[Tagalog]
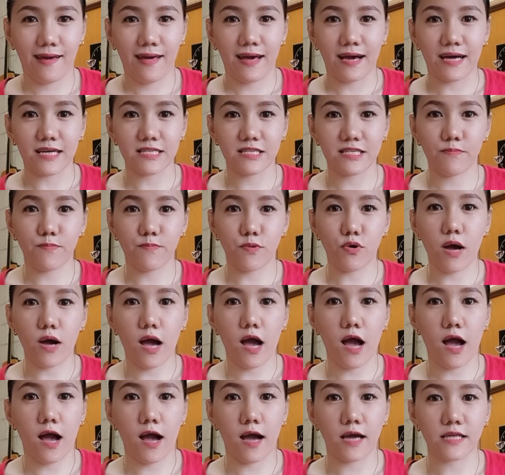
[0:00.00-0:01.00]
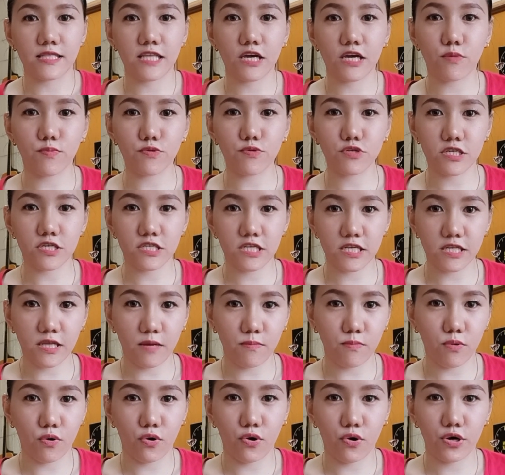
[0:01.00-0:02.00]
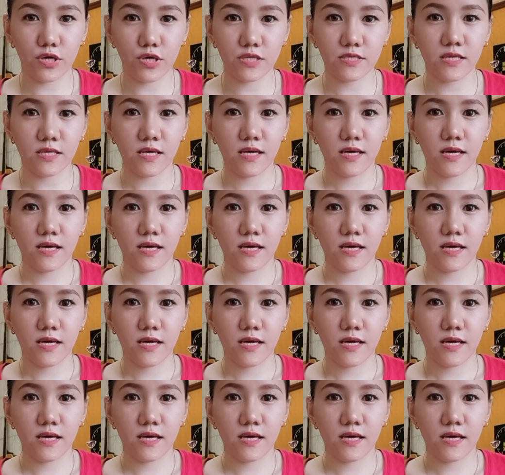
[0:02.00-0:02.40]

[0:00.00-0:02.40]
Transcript: Kasi po, uh, hindi ko po siya sinabon.